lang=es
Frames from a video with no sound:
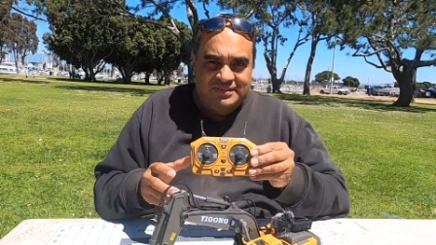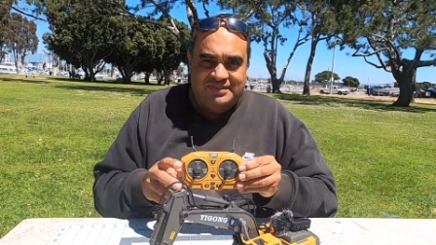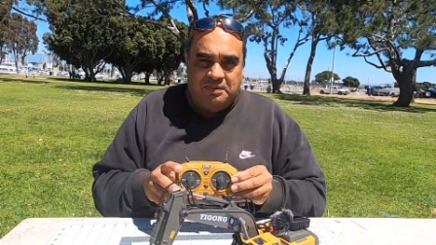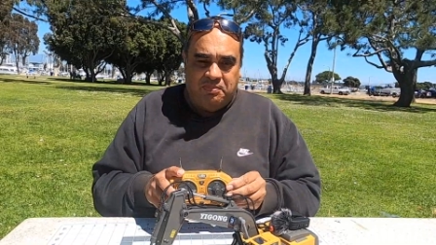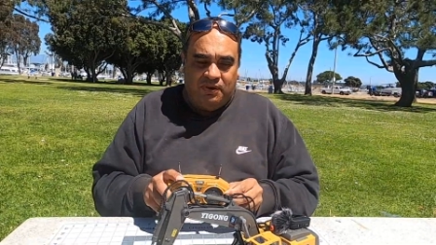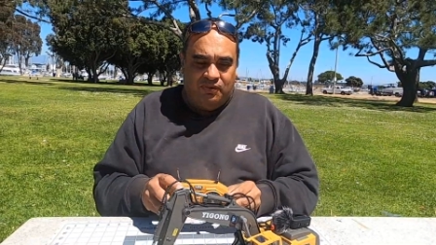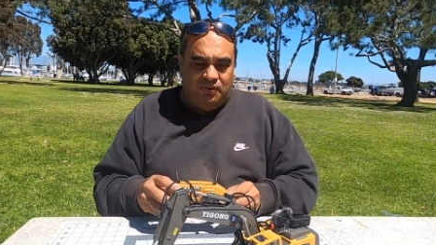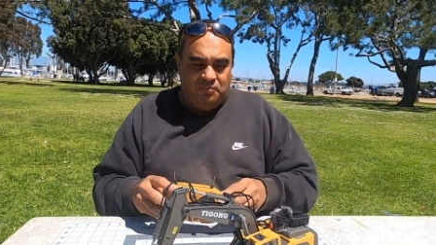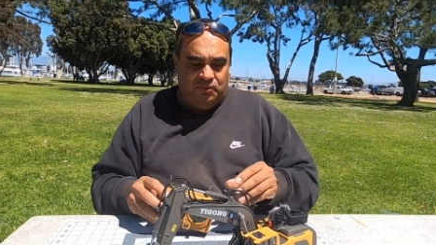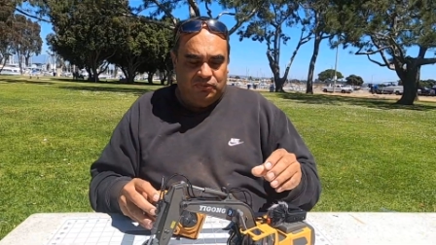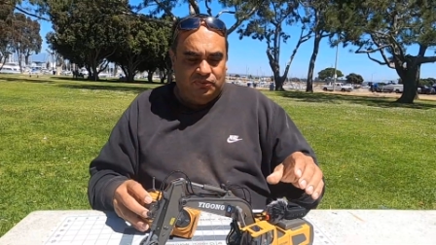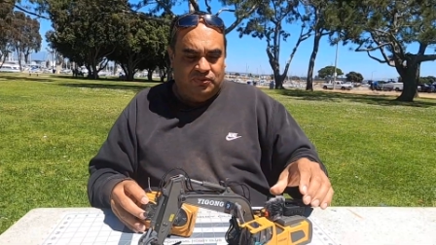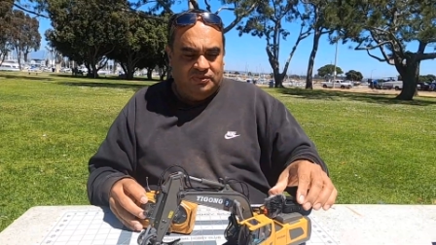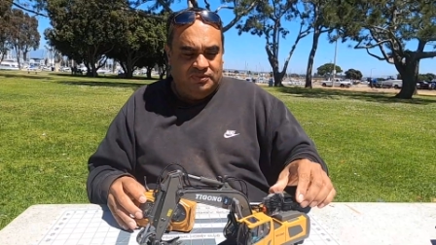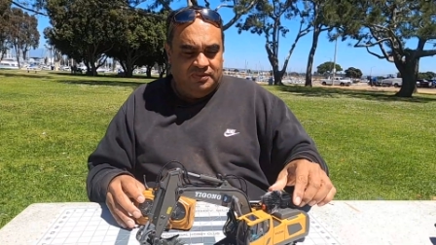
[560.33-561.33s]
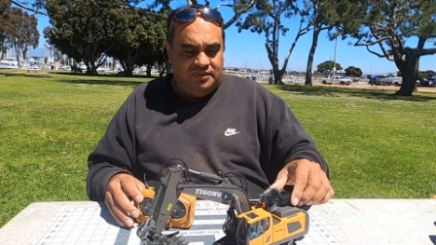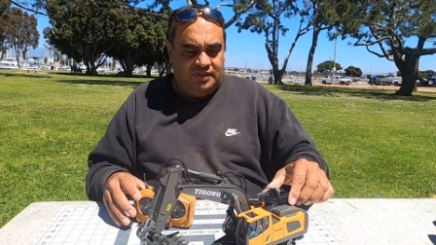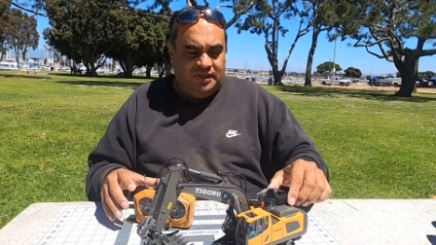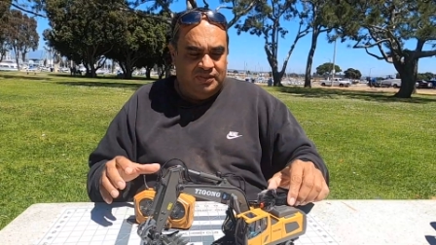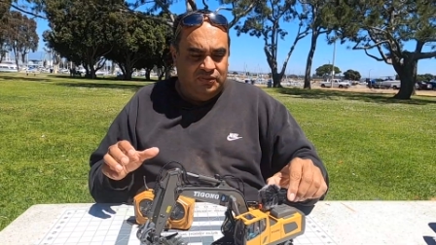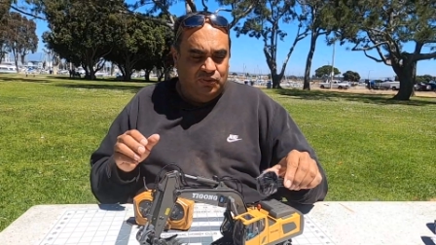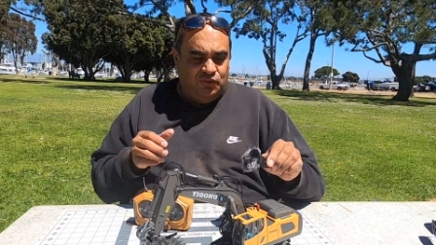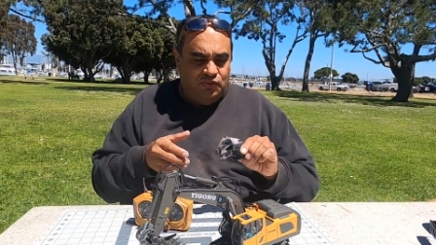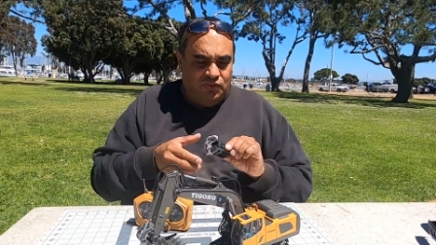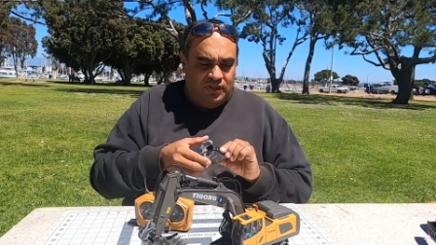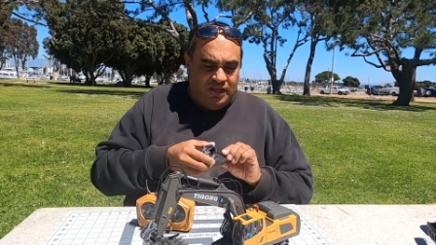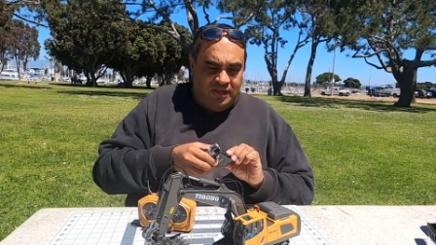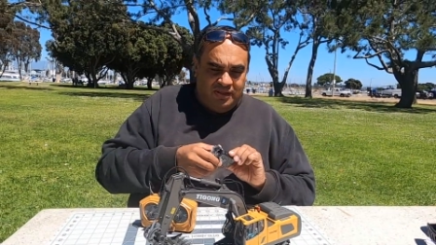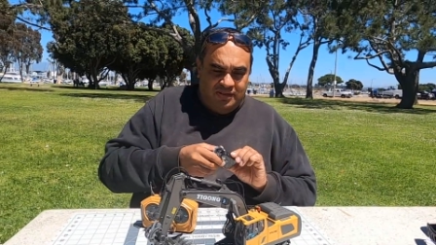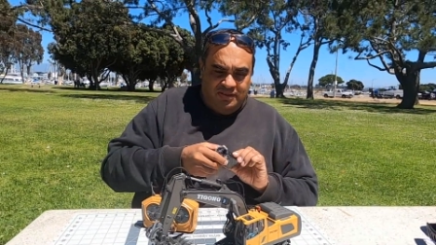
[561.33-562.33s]
Se apagó el motor a todo
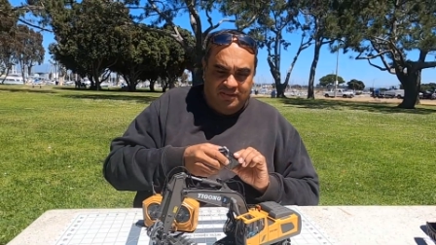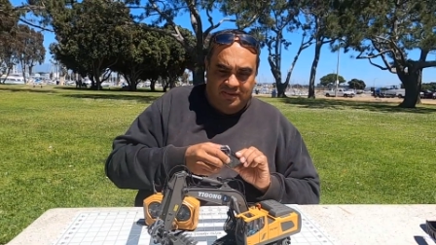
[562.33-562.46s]
dar.